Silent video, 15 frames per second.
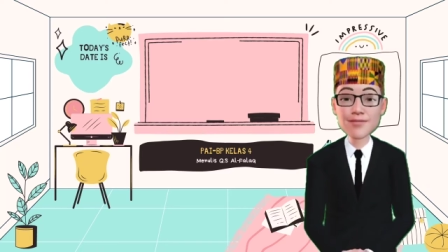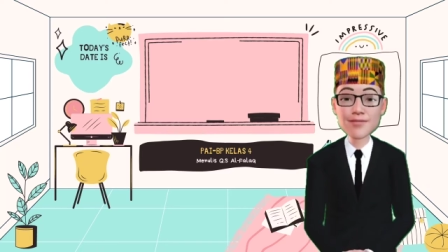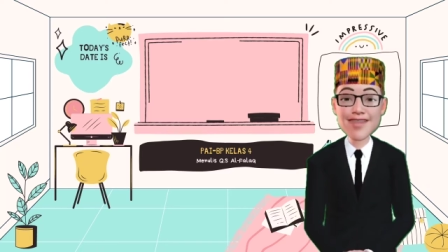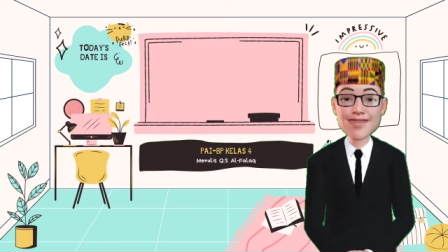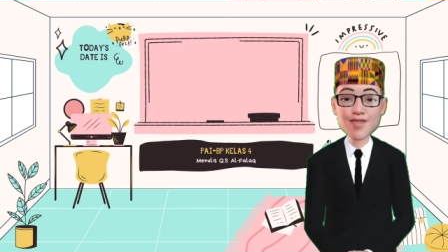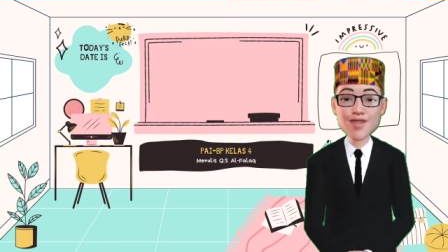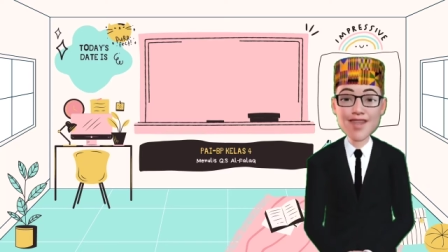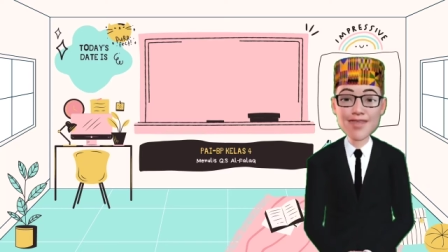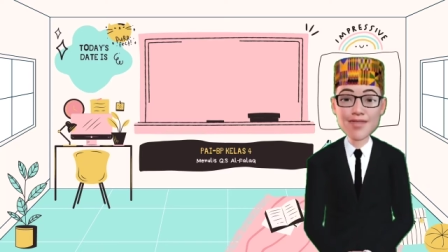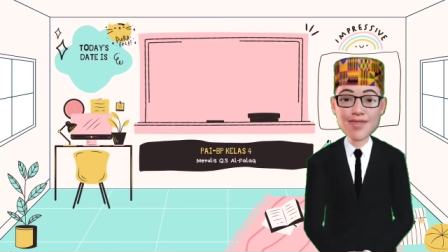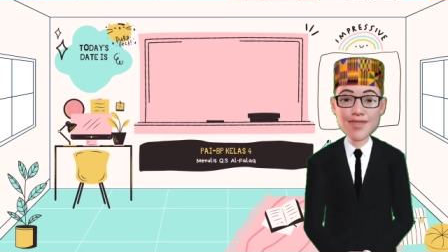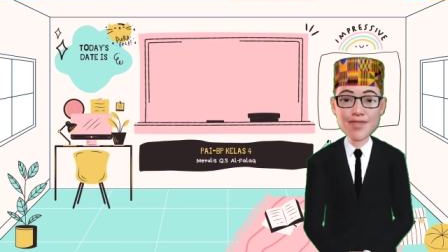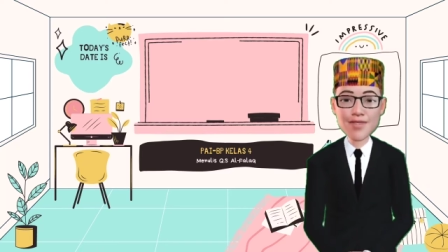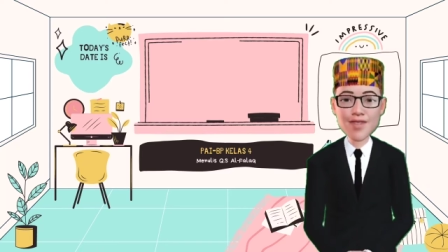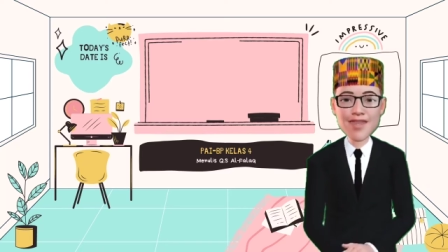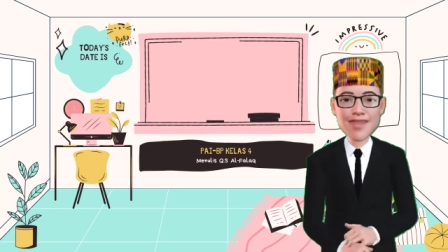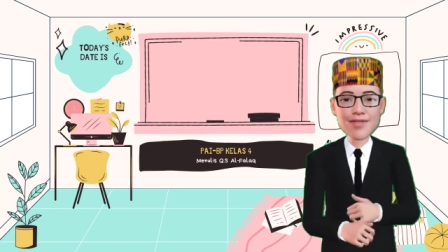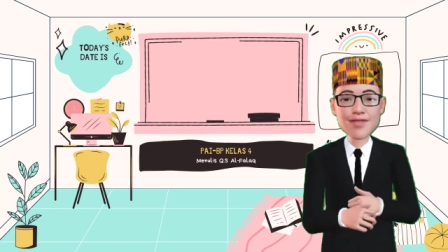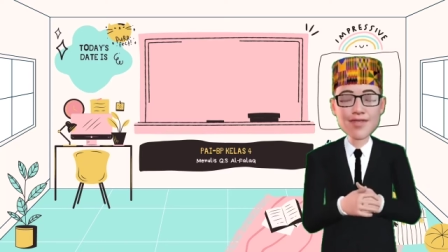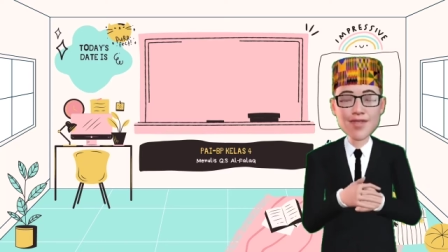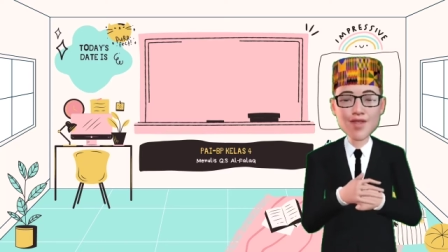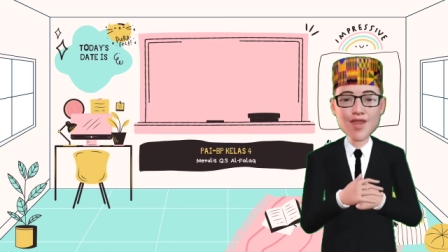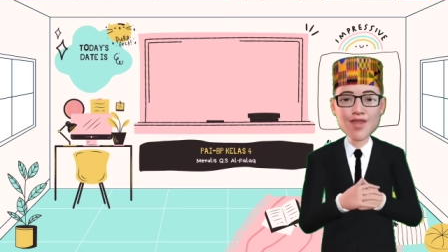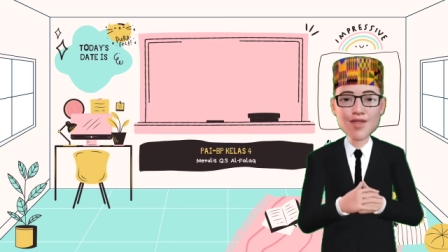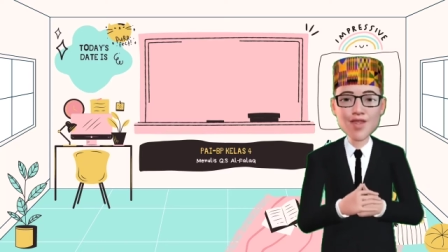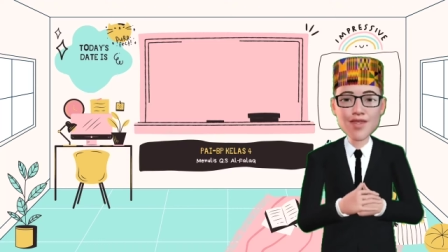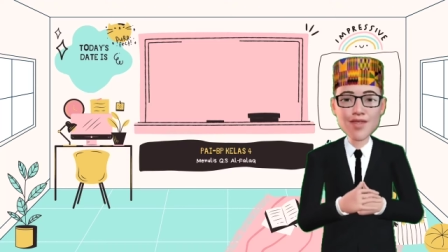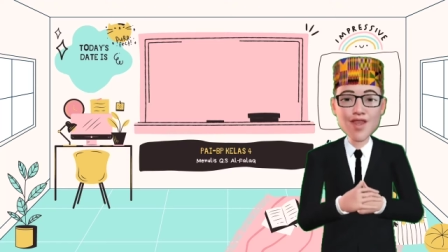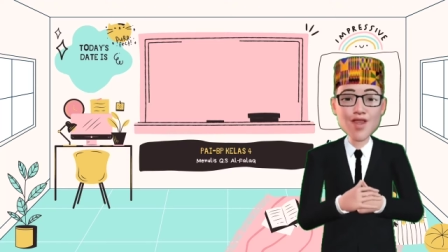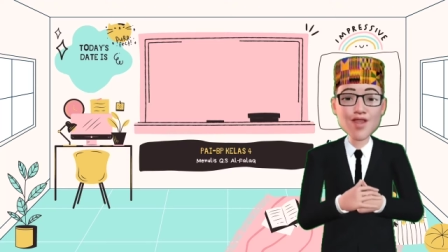dan selalu dalam lindungan
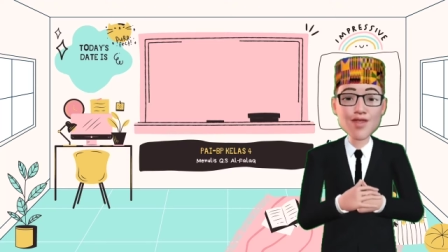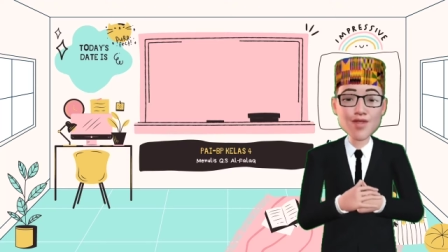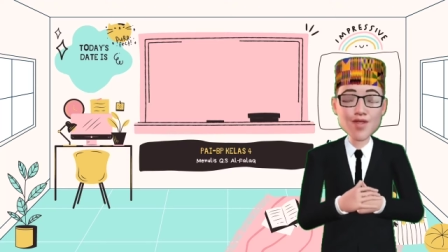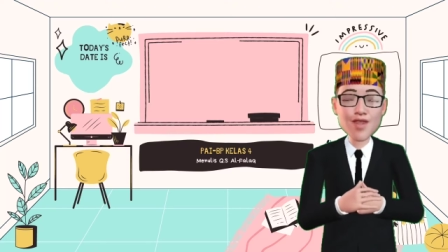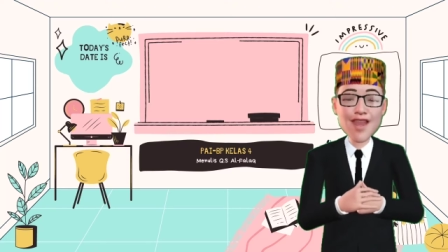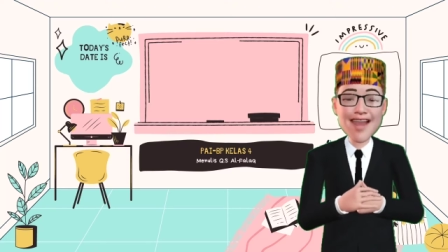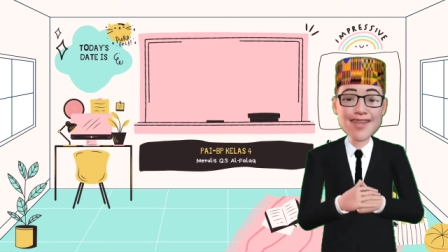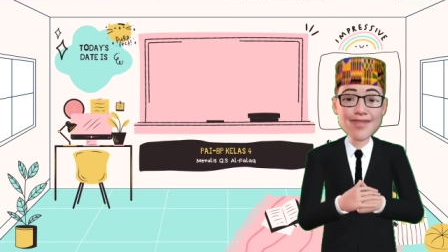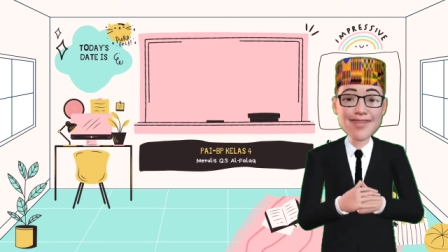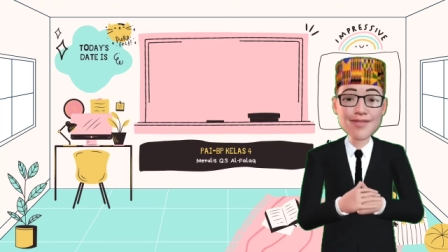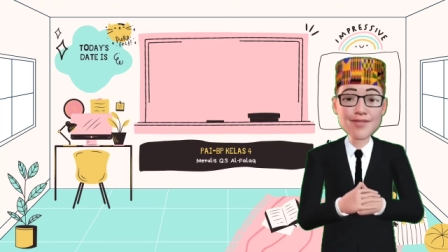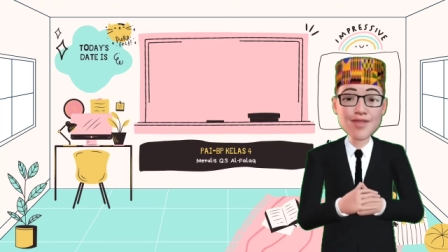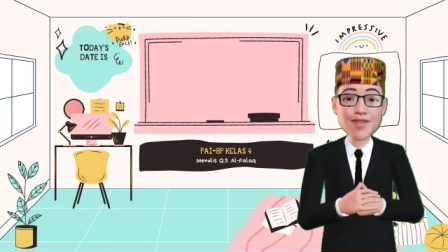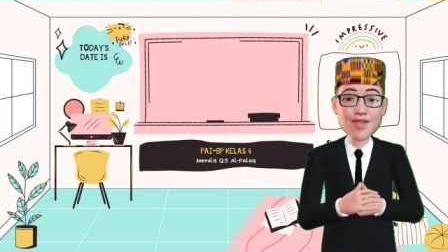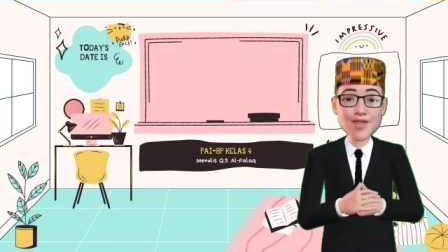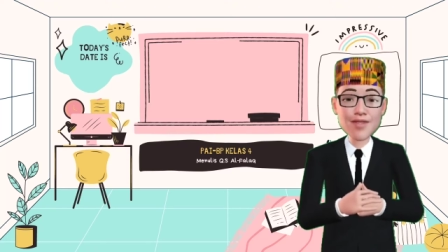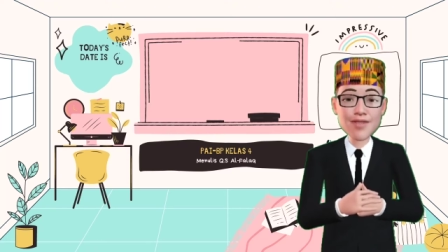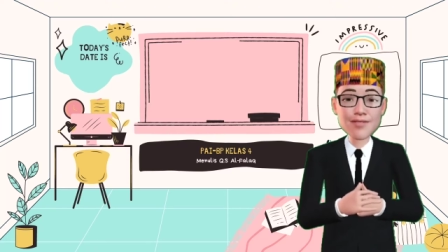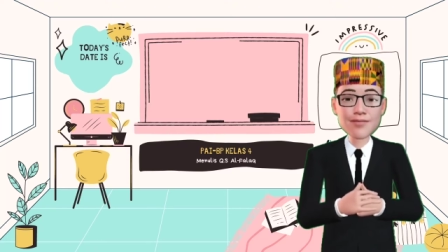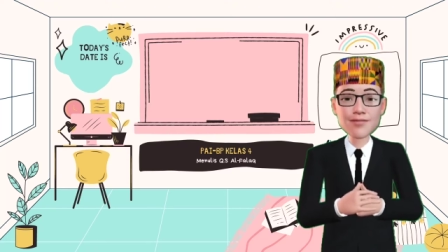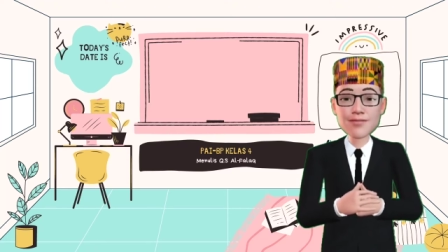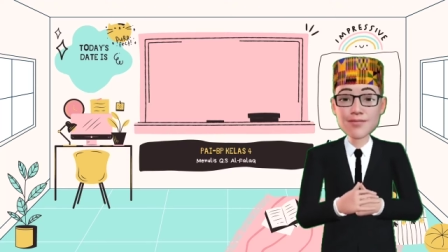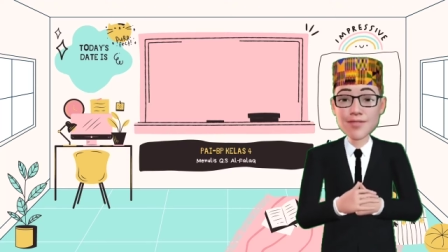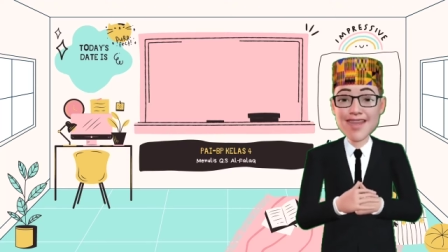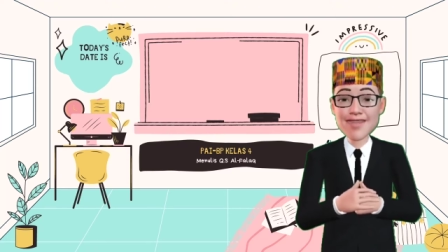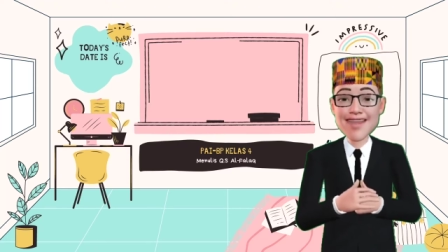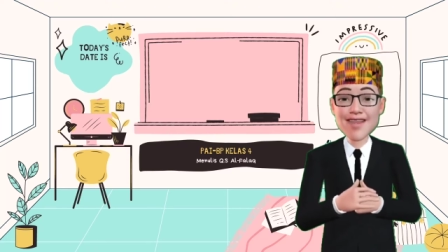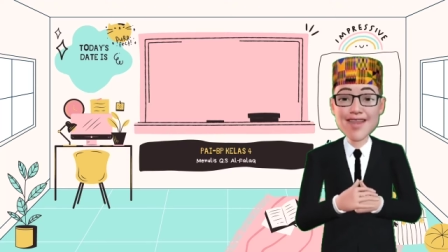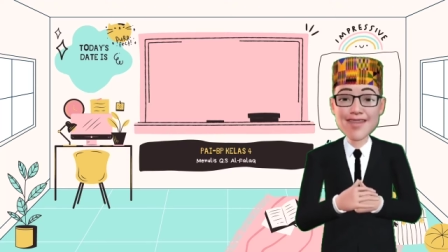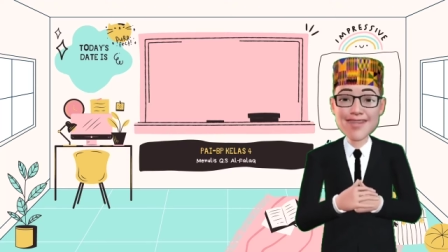Allah subhanahu wa
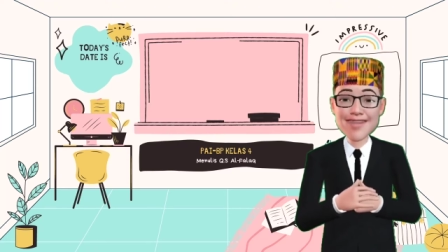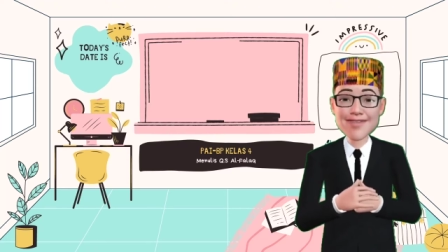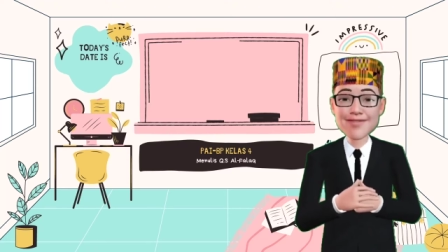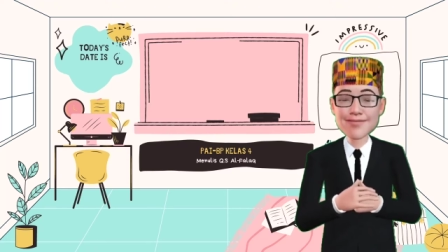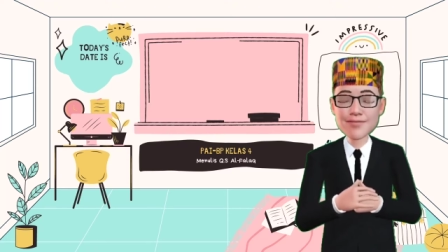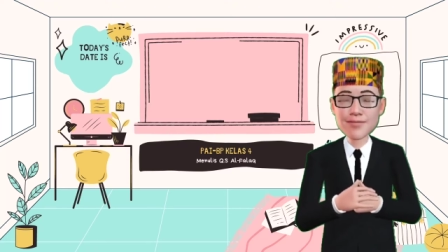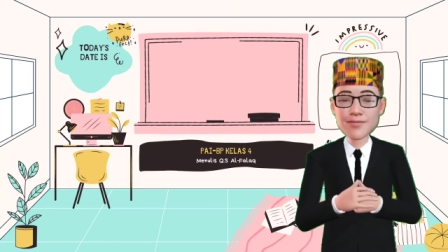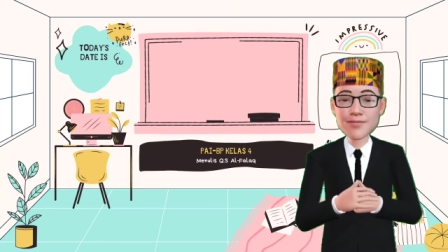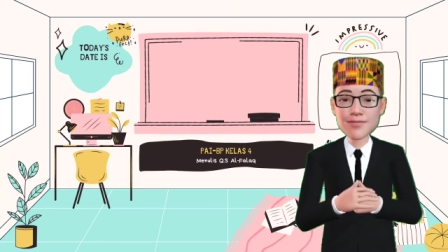ta'ala.